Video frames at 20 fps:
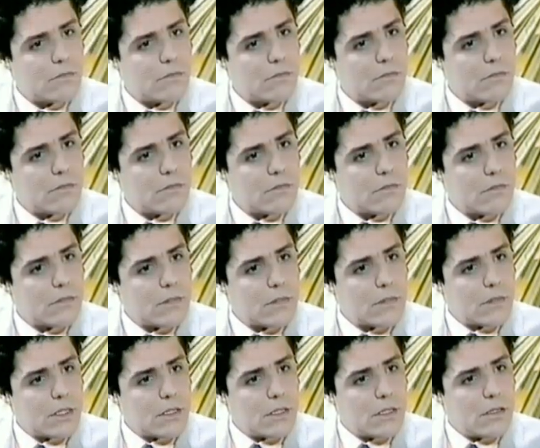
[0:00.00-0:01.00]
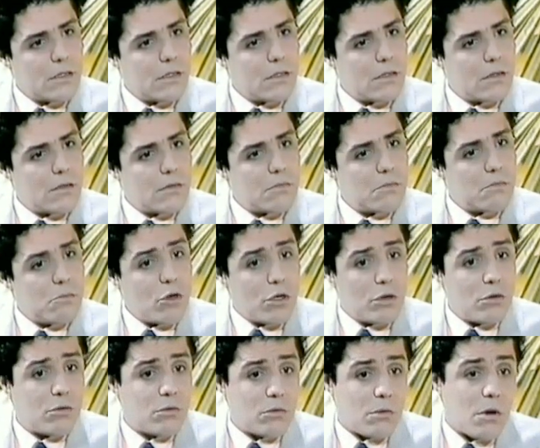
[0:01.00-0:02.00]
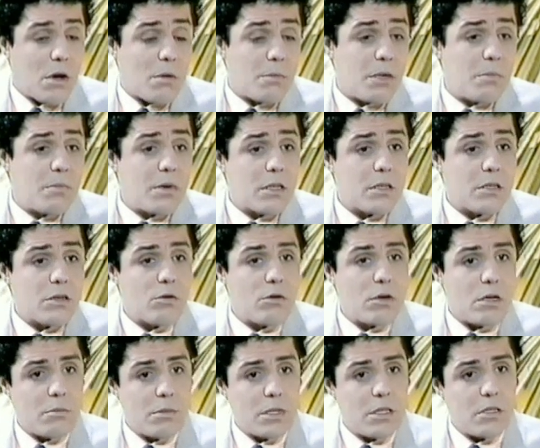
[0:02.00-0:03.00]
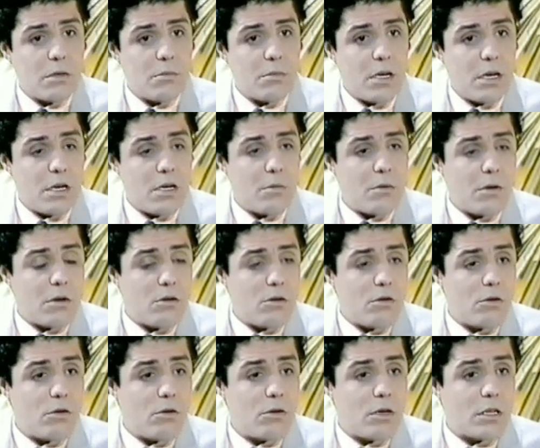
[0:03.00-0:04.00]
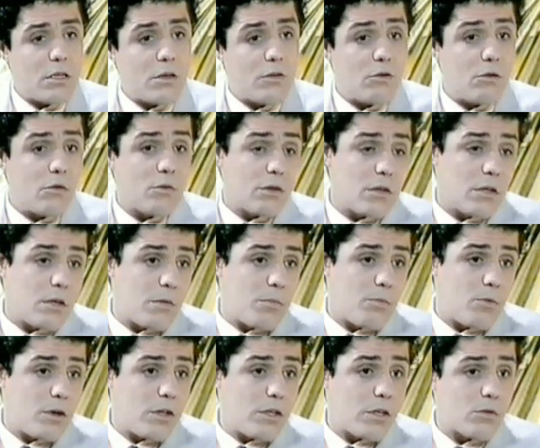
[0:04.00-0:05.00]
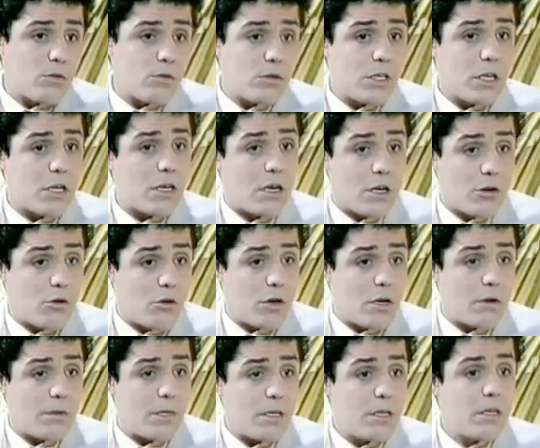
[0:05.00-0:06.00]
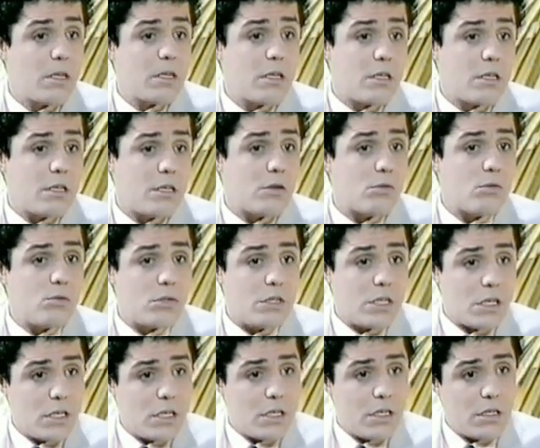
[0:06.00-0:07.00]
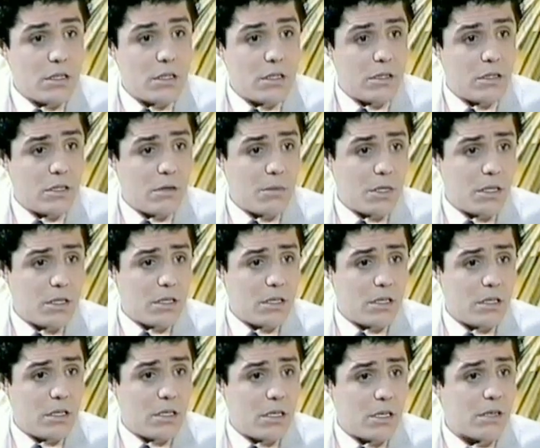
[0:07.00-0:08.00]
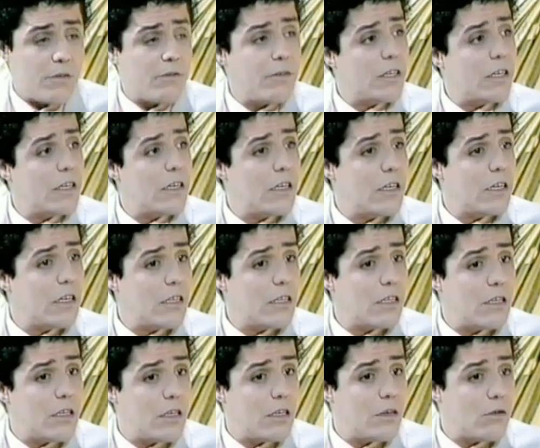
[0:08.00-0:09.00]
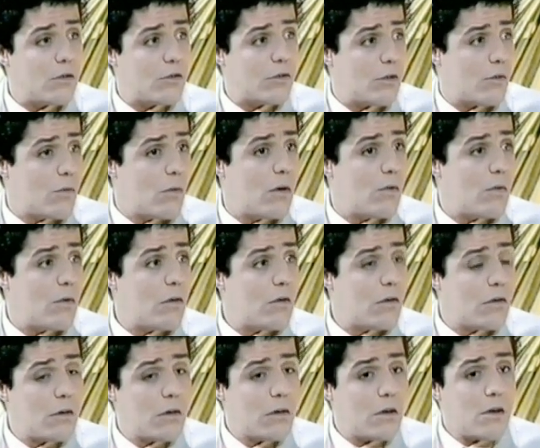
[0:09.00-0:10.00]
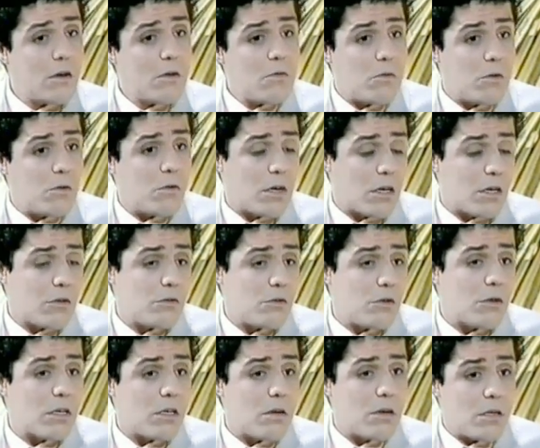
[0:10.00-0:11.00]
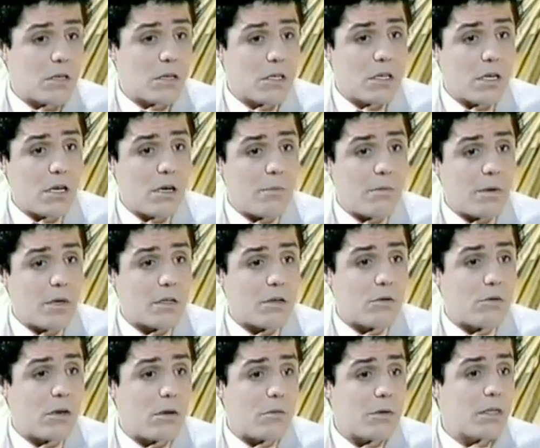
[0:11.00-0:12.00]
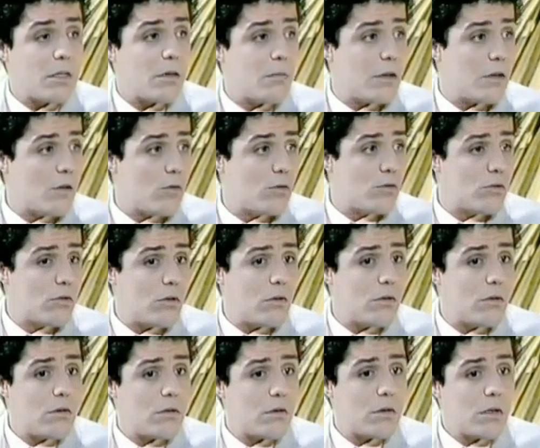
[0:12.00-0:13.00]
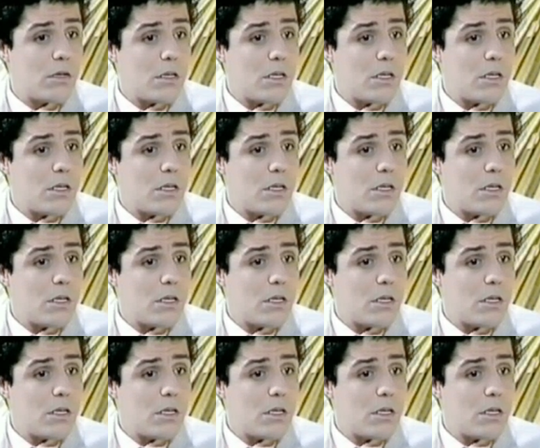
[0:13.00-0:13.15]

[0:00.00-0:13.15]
de todas. ¿Podrías...? Bueno, a mí particularmente me ha llamado la atención, después de escucharla, no la vi, de escuchar el tema de la refinería de los Inguangos. Sí fue una canción que, particularmente me gustó. Mm.